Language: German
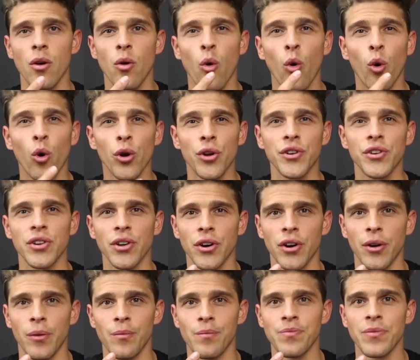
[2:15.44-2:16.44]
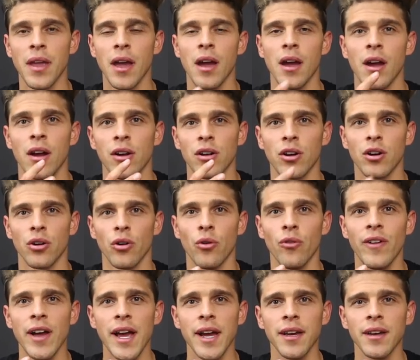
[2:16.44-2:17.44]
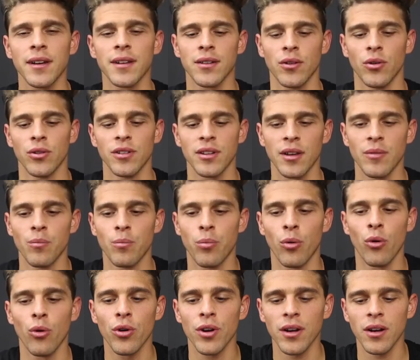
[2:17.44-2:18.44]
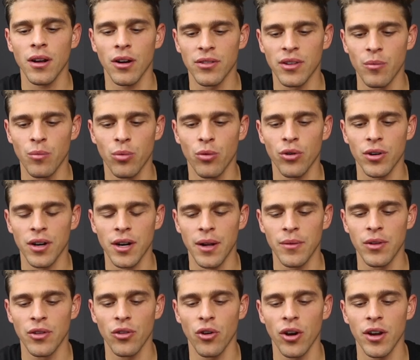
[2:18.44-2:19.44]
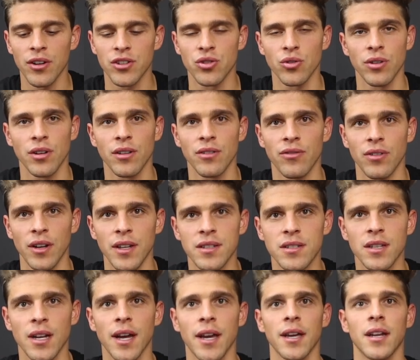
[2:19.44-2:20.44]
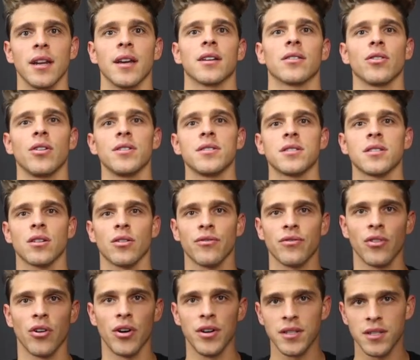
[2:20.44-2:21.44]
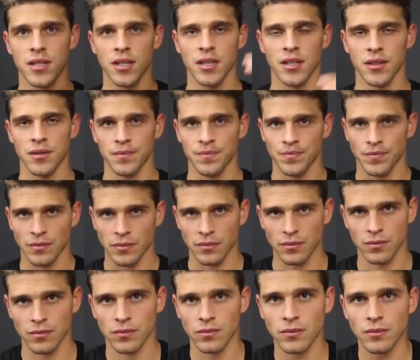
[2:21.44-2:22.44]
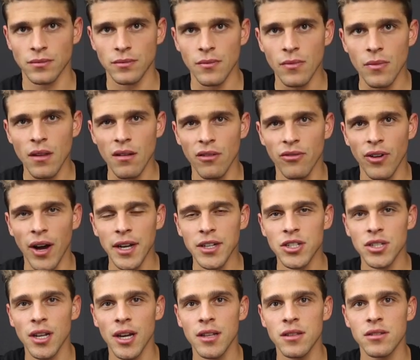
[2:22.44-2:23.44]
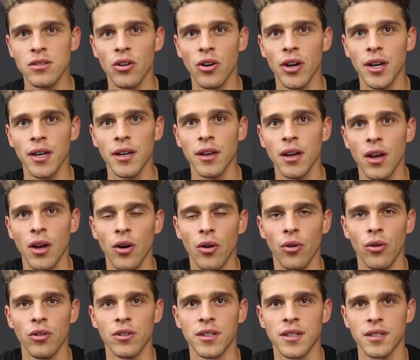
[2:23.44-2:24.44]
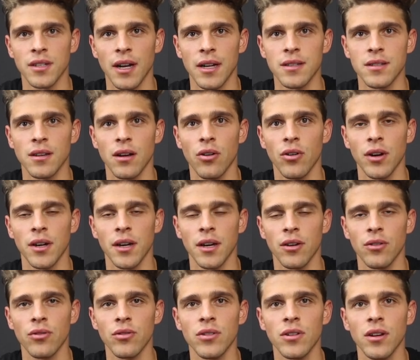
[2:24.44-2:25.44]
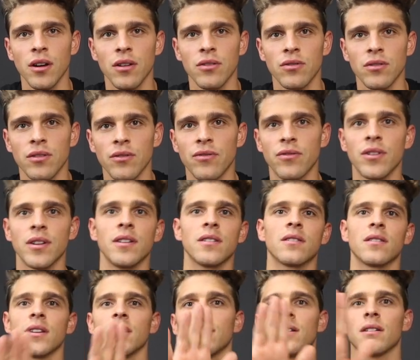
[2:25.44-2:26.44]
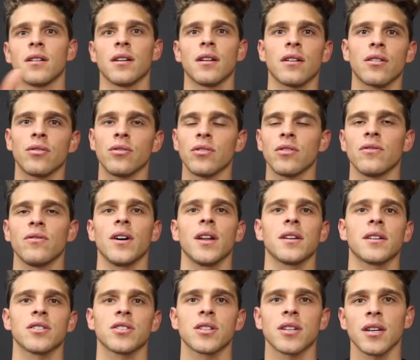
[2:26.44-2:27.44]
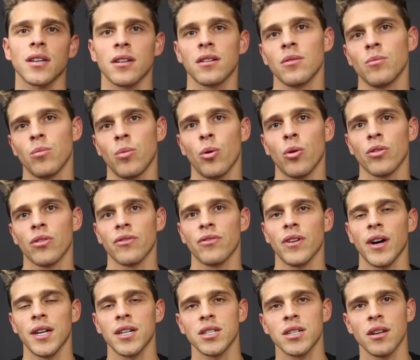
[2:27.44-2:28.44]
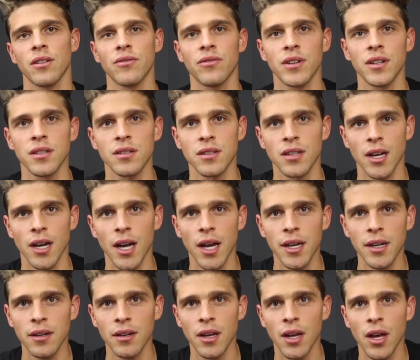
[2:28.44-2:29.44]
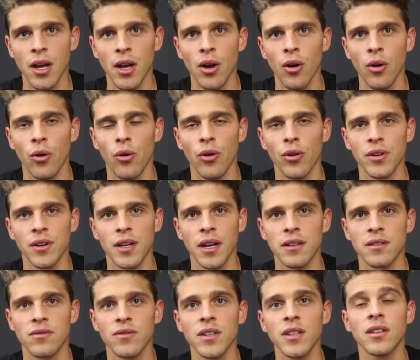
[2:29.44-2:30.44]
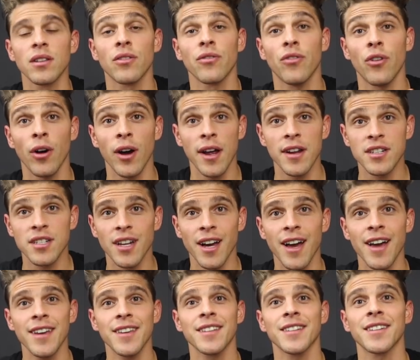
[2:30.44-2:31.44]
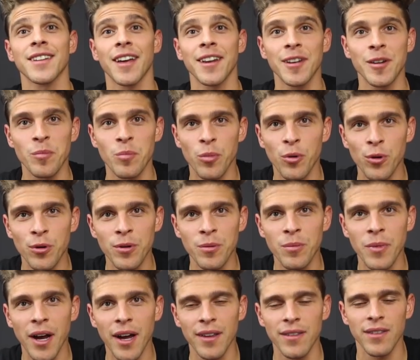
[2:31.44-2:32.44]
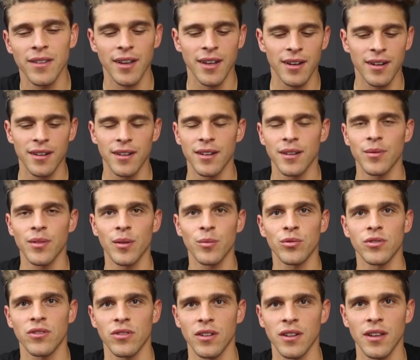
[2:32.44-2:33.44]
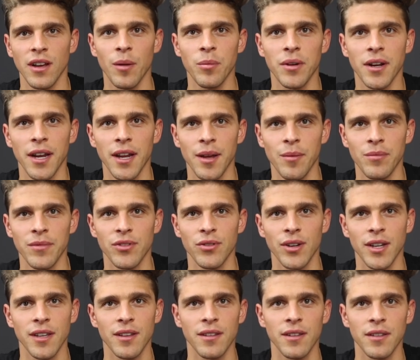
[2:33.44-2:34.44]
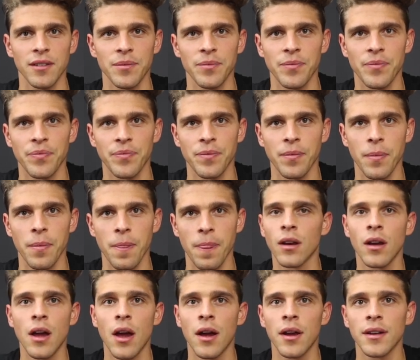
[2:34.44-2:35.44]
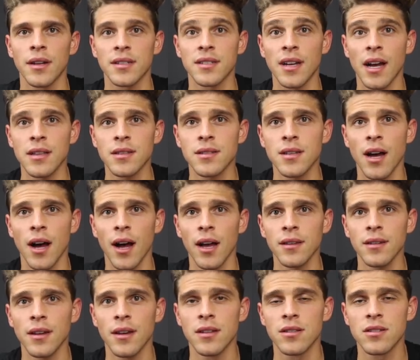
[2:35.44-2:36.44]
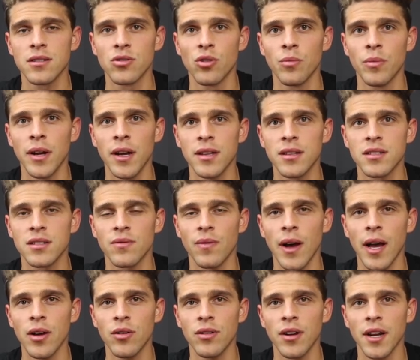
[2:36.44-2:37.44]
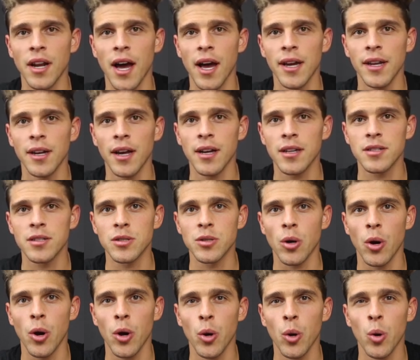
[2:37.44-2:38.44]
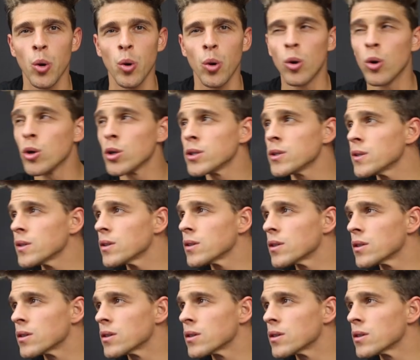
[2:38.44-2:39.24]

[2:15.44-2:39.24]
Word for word: und ähm, Klo weg. Und im Boden, auf dem Boden haben wir neue schöne Fliesen reingelegt, 90 auf 90. Feinsteinzeug und das Ganze auch in der Küche, also die Fliesen hinten an der Küchenwand gestrichen, Boden Feinsteinfliesen rein und ganz wichtig vorher streichen, dann den Boden machen, denn äh, dann musst du nicht abkleben so richtig. Das Ganze hat in Summe 281 Euro und